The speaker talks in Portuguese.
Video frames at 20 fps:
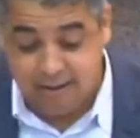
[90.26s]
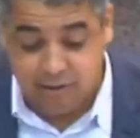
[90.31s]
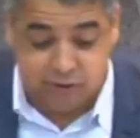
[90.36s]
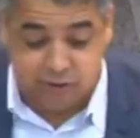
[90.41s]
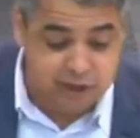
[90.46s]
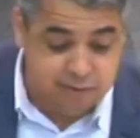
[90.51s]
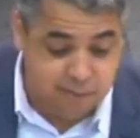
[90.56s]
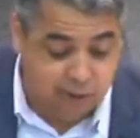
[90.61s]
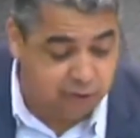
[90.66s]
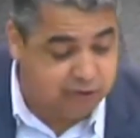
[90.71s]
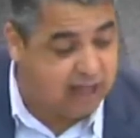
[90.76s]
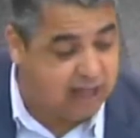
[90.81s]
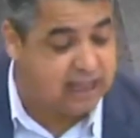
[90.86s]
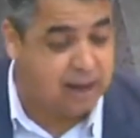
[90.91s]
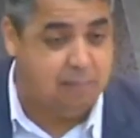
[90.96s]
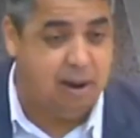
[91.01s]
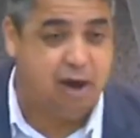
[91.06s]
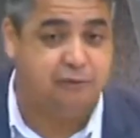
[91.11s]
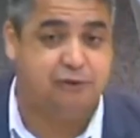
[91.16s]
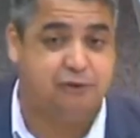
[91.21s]
Os irmãos tentam
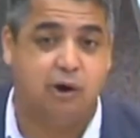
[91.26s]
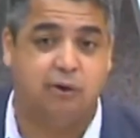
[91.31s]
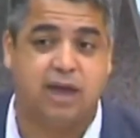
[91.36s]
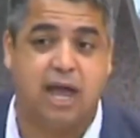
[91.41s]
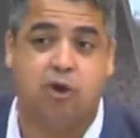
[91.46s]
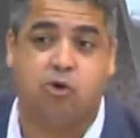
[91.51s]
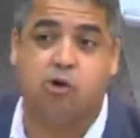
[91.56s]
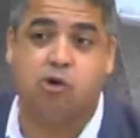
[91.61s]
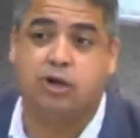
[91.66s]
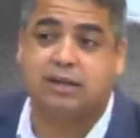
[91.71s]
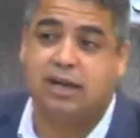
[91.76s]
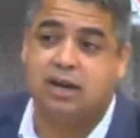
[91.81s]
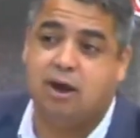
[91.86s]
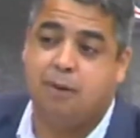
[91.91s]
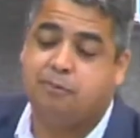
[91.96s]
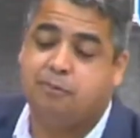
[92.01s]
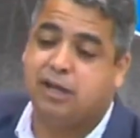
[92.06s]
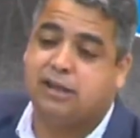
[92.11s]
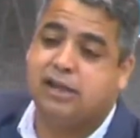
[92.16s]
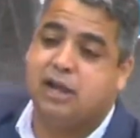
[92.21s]
abafar, alguém conta, não é
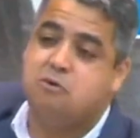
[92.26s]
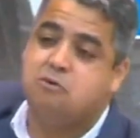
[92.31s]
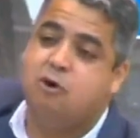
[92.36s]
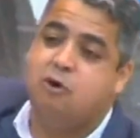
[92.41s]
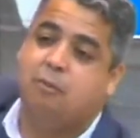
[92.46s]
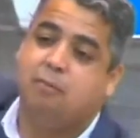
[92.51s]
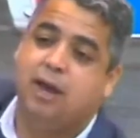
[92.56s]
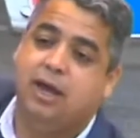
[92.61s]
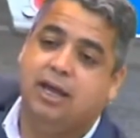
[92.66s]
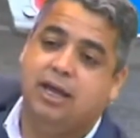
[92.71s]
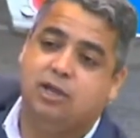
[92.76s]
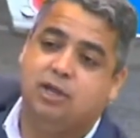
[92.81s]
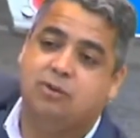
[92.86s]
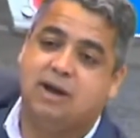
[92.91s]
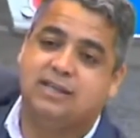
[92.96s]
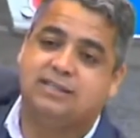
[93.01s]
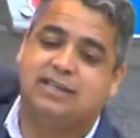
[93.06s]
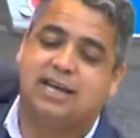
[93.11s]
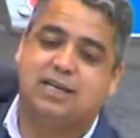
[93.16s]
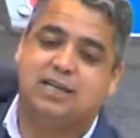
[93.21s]
porque tem um homem aí do
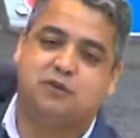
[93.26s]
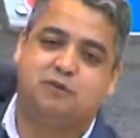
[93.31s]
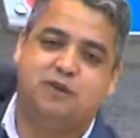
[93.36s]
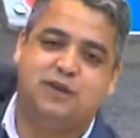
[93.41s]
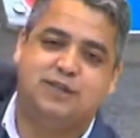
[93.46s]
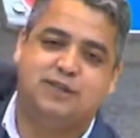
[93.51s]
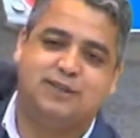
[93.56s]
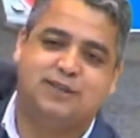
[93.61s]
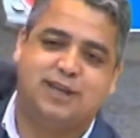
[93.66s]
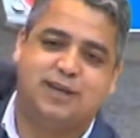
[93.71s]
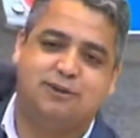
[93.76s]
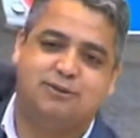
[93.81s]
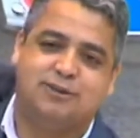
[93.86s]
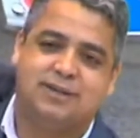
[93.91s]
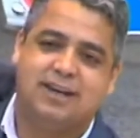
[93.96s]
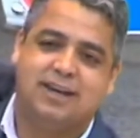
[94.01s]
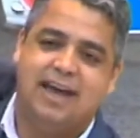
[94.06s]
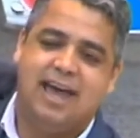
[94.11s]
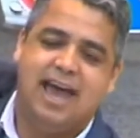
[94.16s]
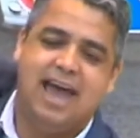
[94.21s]
exército filisteus
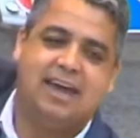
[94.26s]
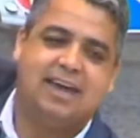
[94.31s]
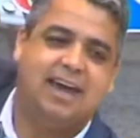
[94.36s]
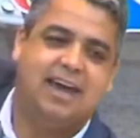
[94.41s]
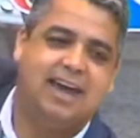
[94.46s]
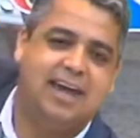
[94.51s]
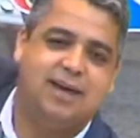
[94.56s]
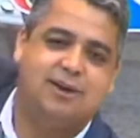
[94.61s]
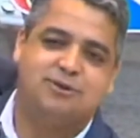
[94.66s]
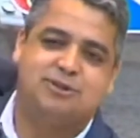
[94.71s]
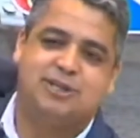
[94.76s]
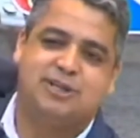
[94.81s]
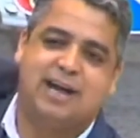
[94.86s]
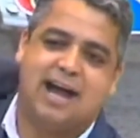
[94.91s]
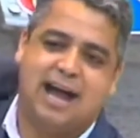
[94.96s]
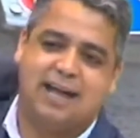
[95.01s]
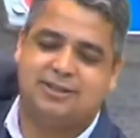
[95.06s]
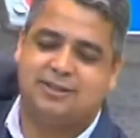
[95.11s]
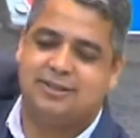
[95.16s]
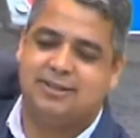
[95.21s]
é guerreiro de
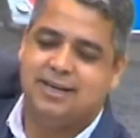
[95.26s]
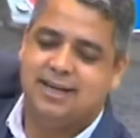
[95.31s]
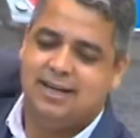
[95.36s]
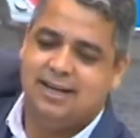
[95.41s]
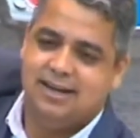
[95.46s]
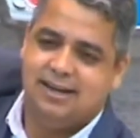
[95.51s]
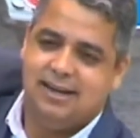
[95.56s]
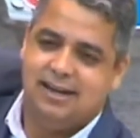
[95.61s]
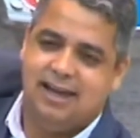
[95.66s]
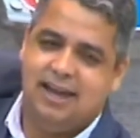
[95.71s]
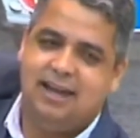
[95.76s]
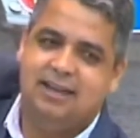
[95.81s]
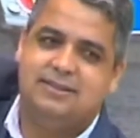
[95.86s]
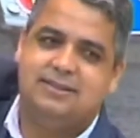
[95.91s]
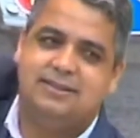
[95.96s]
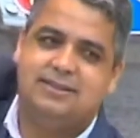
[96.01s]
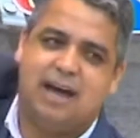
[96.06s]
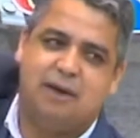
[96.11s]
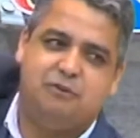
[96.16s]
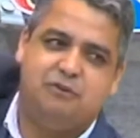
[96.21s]
gato. Ele
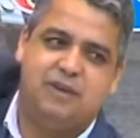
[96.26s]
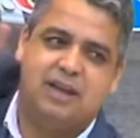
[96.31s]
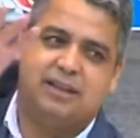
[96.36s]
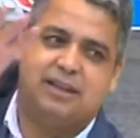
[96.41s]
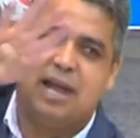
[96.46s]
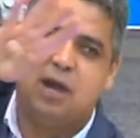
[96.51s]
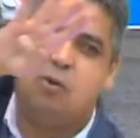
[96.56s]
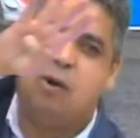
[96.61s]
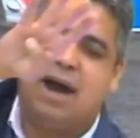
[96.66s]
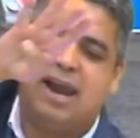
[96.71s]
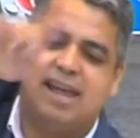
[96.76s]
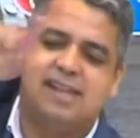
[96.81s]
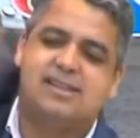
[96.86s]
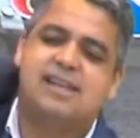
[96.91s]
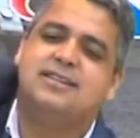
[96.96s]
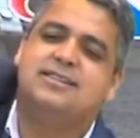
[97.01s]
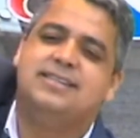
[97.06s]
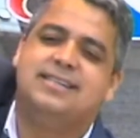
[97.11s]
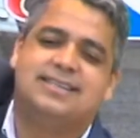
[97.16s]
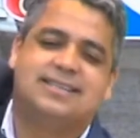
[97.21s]
desafia, tem
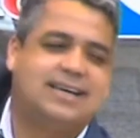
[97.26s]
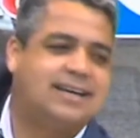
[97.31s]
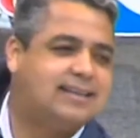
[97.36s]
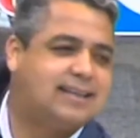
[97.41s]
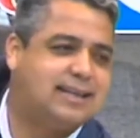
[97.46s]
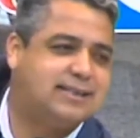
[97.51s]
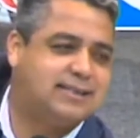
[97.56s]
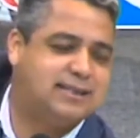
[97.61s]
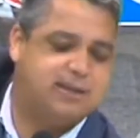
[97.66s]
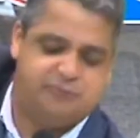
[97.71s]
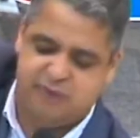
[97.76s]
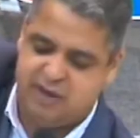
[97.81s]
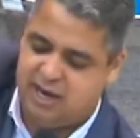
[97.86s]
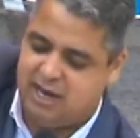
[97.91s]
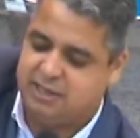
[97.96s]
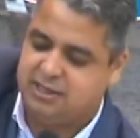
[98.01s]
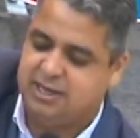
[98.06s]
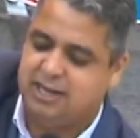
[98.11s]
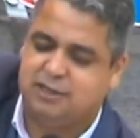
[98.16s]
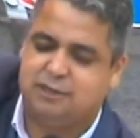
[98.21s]
40 dias que ele está desafiando
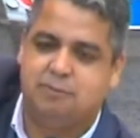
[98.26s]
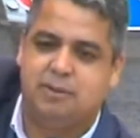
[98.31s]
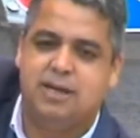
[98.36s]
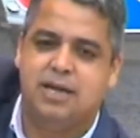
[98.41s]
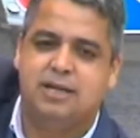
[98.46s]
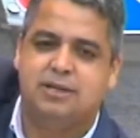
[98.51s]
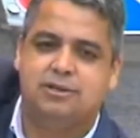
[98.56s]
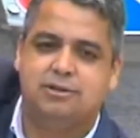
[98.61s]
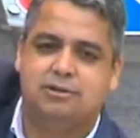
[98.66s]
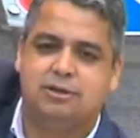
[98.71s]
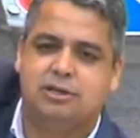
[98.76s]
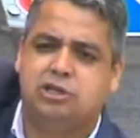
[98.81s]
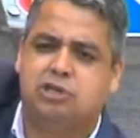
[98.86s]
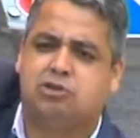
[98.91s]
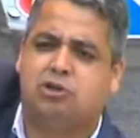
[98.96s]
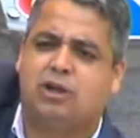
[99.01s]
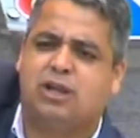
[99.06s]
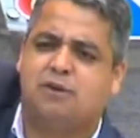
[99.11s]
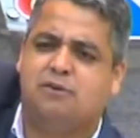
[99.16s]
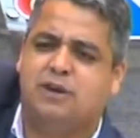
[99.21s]
a gente, de manhã e de noite.
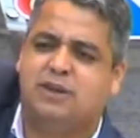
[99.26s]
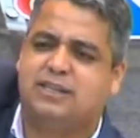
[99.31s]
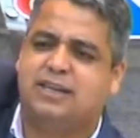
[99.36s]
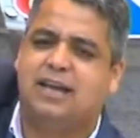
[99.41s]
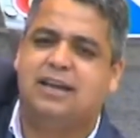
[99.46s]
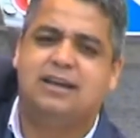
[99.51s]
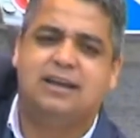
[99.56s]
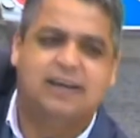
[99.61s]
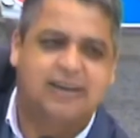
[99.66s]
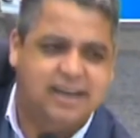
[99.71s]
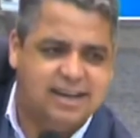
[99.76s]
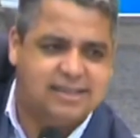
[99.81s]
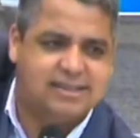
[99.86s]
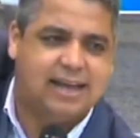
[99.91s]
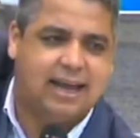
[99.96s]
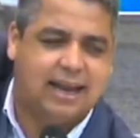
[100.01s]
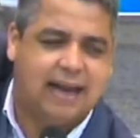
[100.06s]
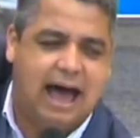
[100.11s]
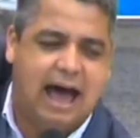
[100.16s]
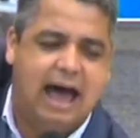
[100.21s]
Toda vez que ele grita
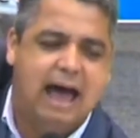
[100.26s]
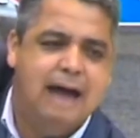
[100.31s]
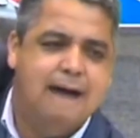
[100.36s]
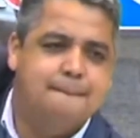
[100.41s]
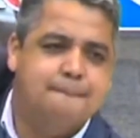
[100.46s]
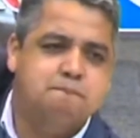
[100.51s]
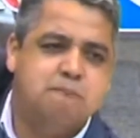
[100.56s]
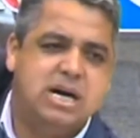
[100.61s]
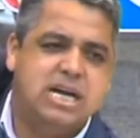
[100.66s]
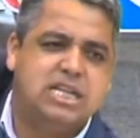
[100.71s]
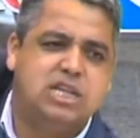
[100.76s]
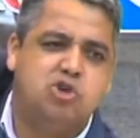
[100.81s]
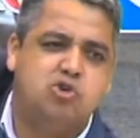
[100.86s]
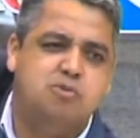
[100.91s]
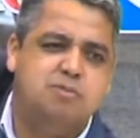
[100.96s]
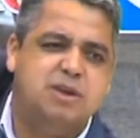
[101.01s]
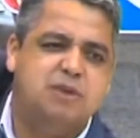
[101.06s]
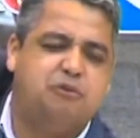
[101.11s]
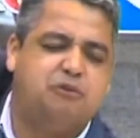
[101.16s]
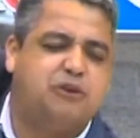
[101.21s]
lá, mandam
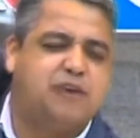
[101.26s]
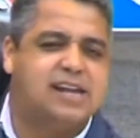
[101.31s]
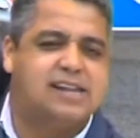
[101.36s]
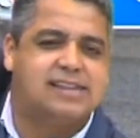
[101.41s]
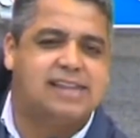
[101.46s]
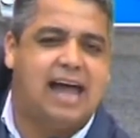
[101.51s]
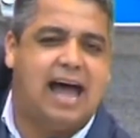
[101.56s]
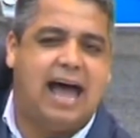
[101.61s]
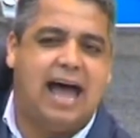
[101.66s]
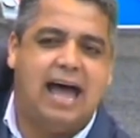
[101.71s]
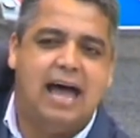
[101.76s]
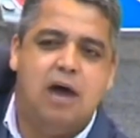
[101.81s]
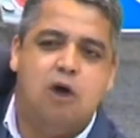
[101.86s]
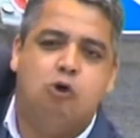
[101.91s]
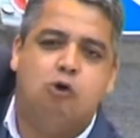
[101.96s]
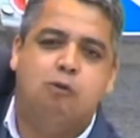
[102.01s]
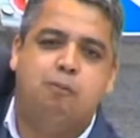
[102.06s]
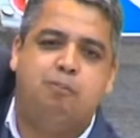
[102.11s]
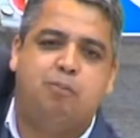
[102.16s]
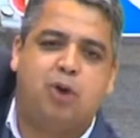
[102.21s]
me enfrentar,
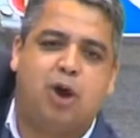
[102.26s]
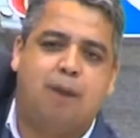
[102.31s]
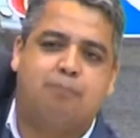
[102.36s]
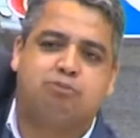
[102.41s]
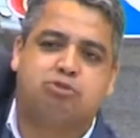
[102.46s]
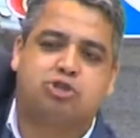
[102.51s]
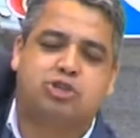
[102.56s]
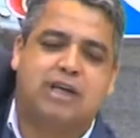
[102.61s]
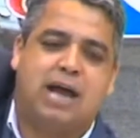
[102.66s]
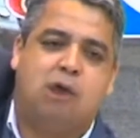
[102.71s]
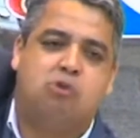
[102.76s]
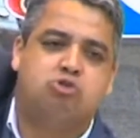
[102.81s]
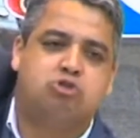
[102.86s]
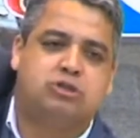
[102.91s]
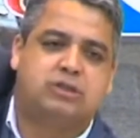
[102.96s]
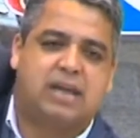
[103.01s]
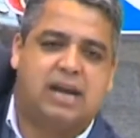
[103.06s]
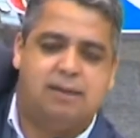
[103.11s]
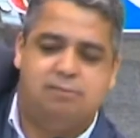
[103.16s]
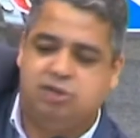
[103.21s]
o próprio Saul
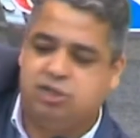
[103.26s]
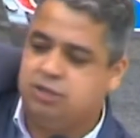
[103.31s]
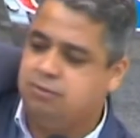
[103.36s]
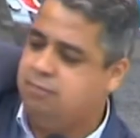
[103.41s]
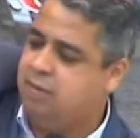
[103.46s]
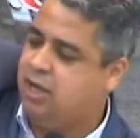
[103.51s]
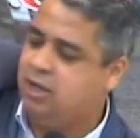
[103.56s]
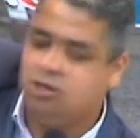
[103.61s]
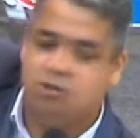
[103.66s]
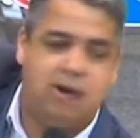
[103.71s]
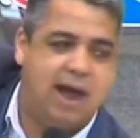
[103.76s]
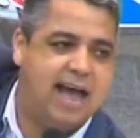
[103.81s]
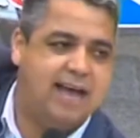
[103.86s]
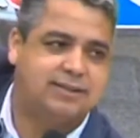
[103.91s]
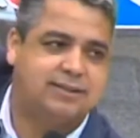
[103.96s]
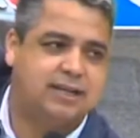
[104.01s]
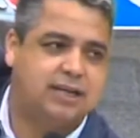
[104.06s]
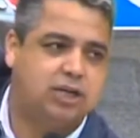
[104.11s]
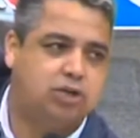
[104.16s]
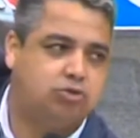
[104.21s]
treme de medo e o
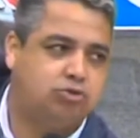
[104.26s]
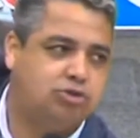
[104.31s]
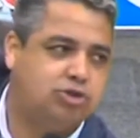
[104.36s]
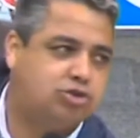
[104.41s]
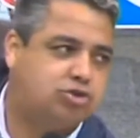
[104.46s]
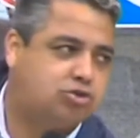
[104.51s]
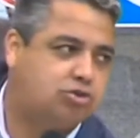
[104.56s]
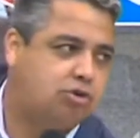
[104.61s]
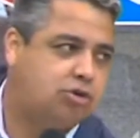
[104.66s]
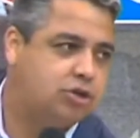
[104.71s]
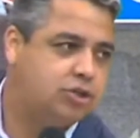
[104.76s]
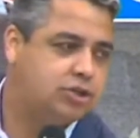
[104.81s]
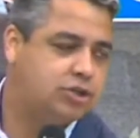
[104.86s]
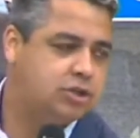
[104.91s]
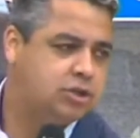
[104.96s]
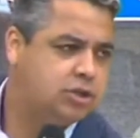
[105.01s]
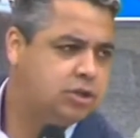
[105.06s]
resto aqui tudo esconde.